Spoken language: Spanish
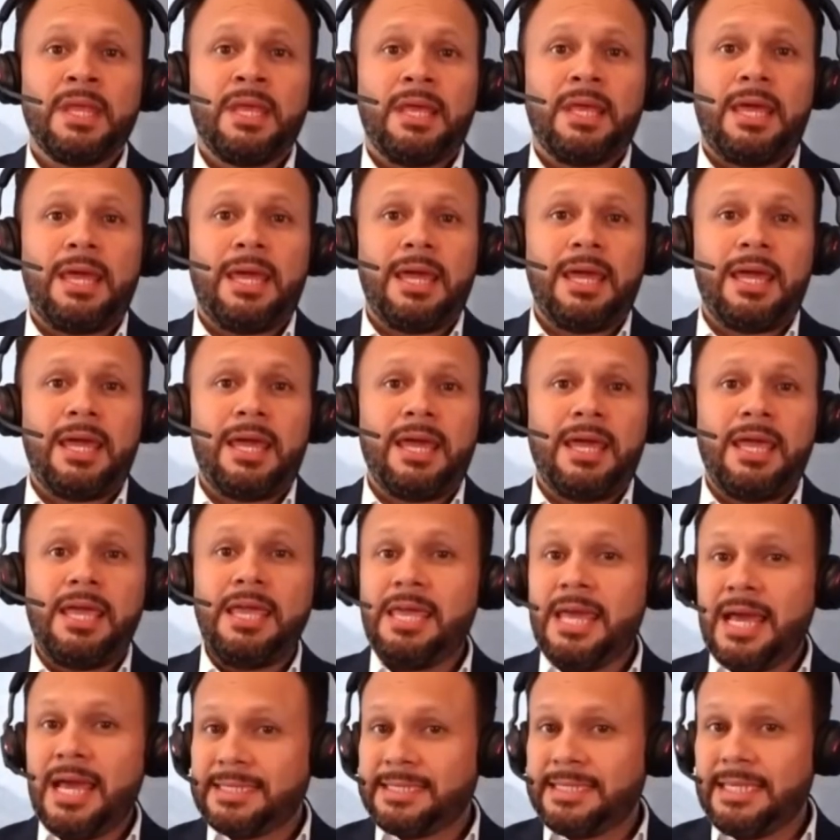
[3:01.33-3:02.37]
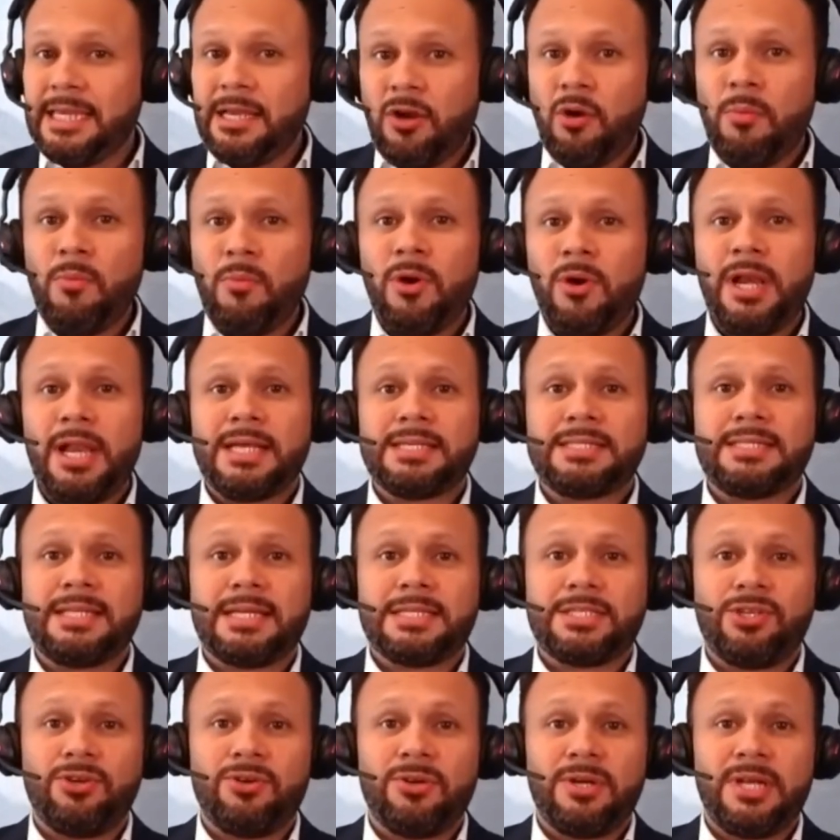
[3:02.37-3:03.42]
Eh, y así como las
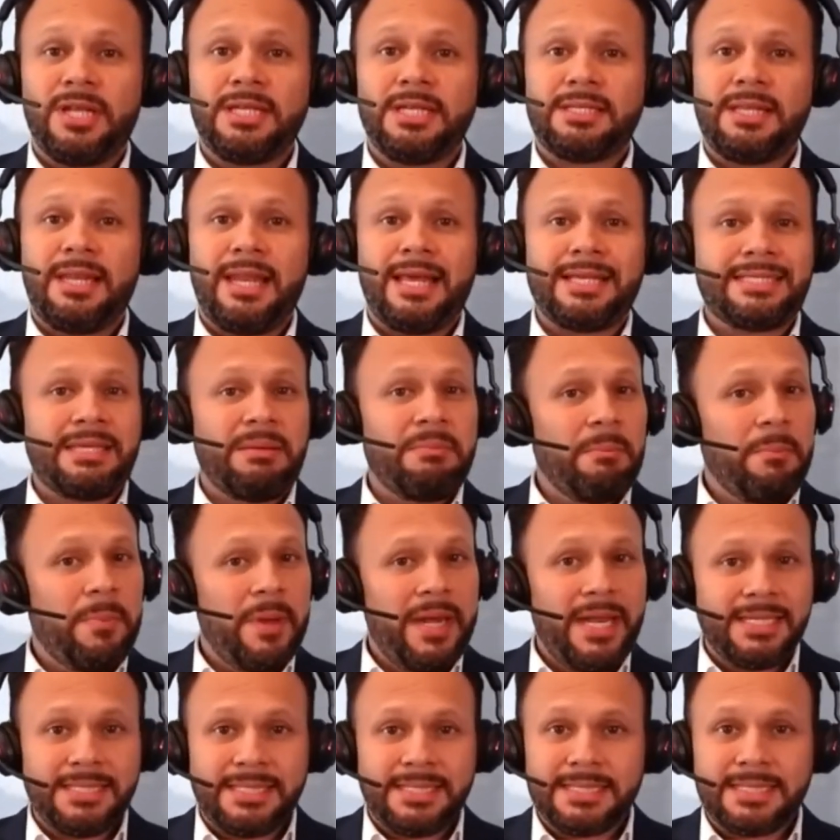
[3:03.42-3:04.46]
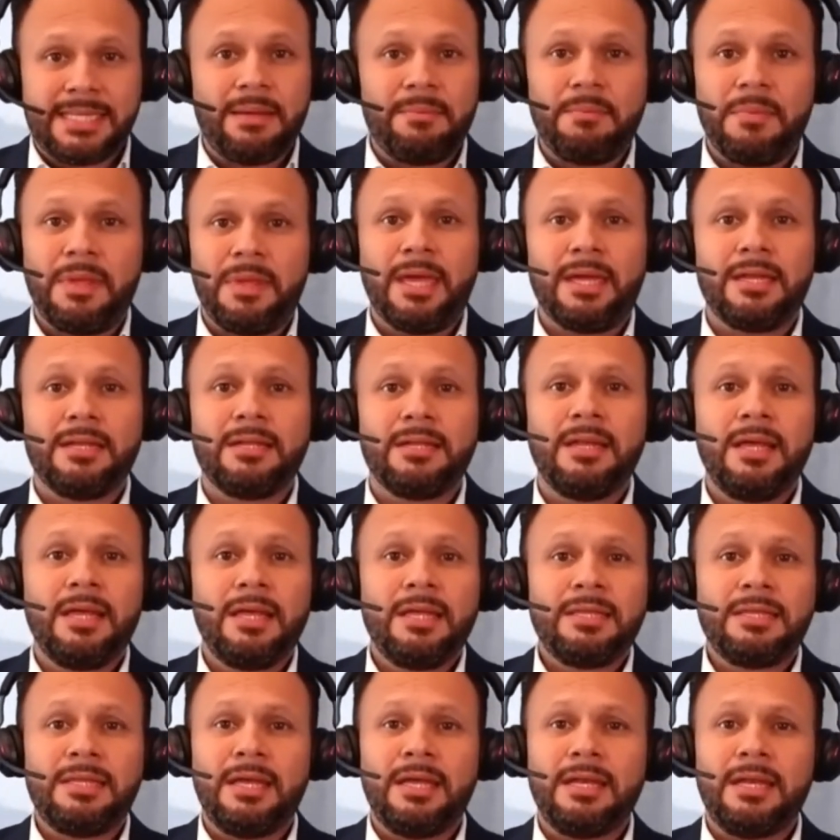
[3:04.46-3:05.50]
naciones, las empresas también
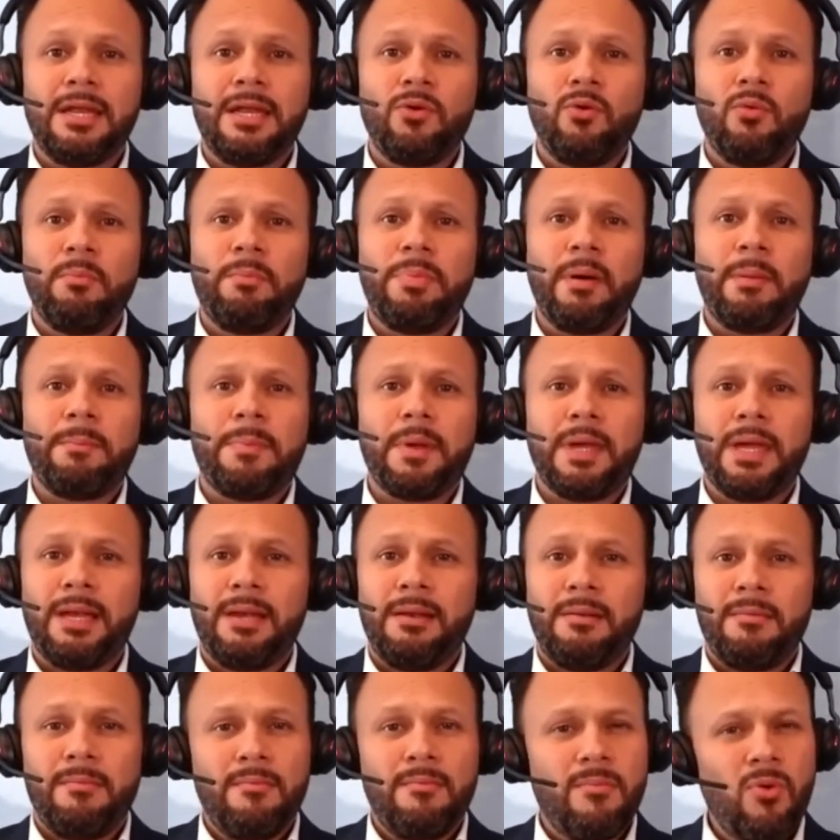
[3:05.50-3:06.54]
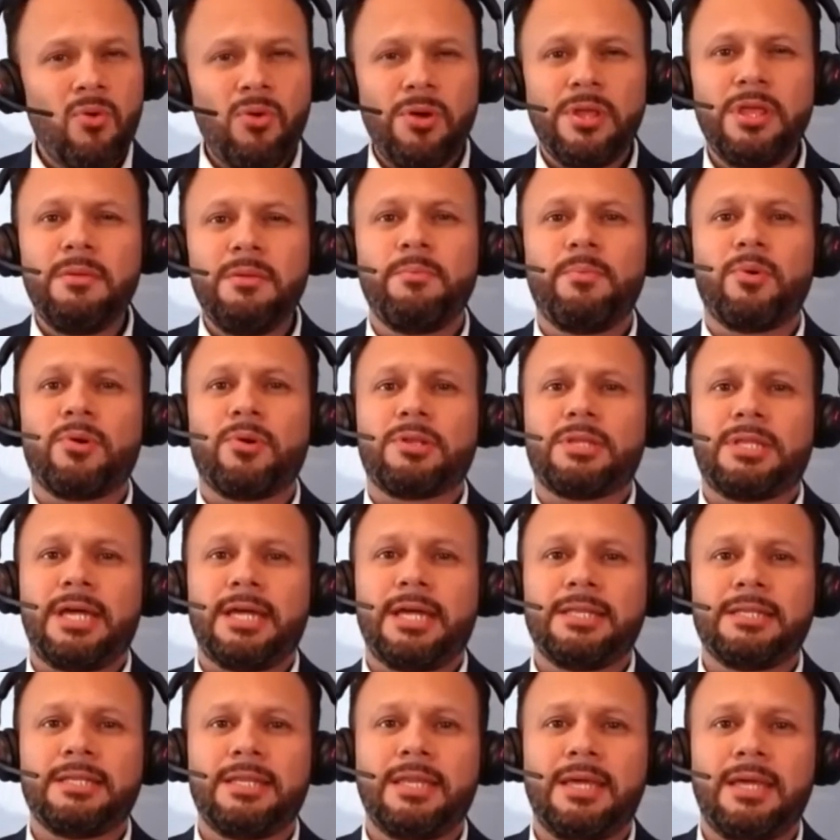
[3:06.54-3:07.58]
tienen un papel muy
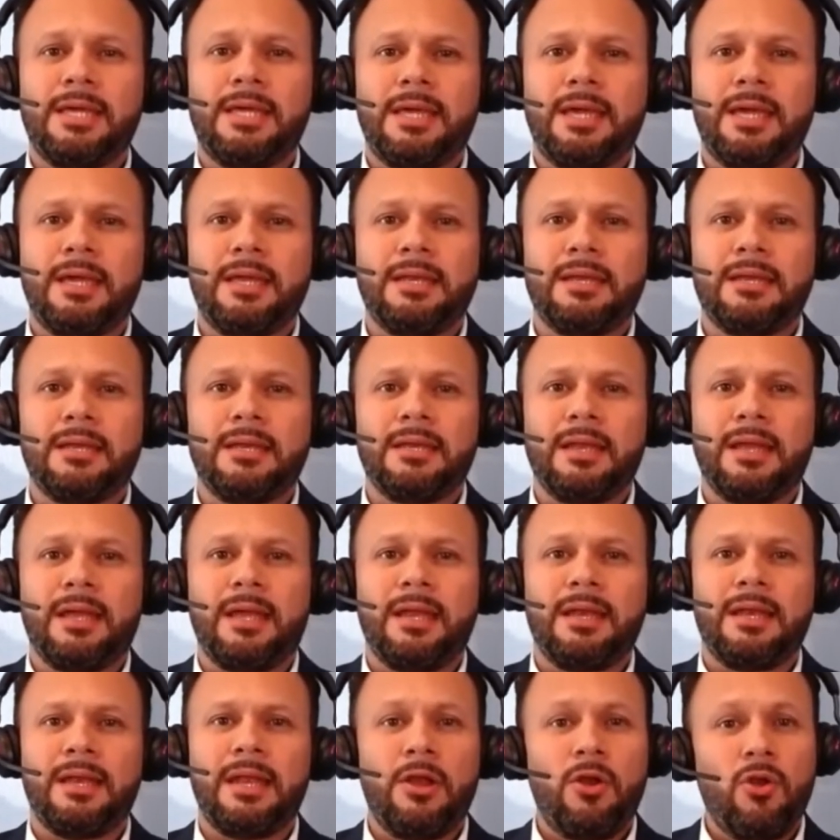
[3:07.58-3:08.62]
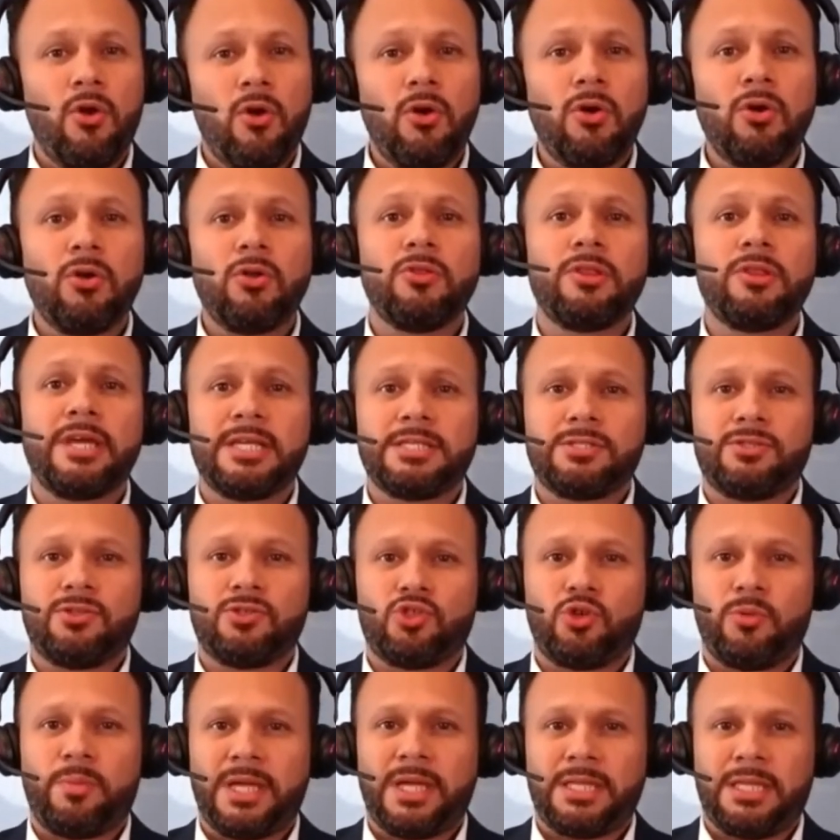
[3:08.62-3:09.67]
importante en, el logro de
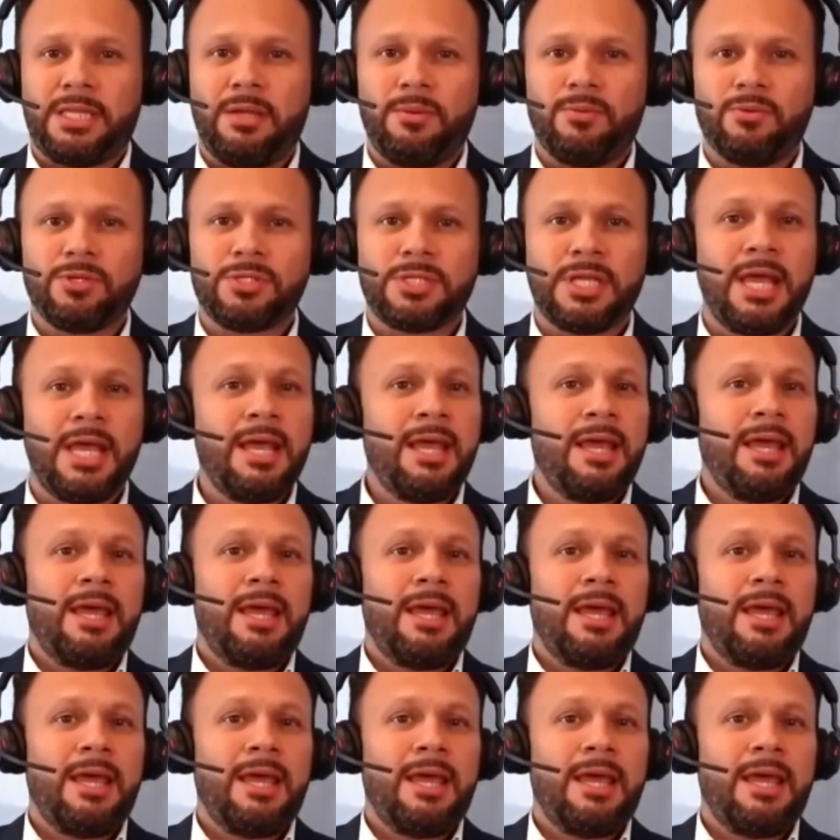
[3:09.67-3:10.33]
estos objetivos.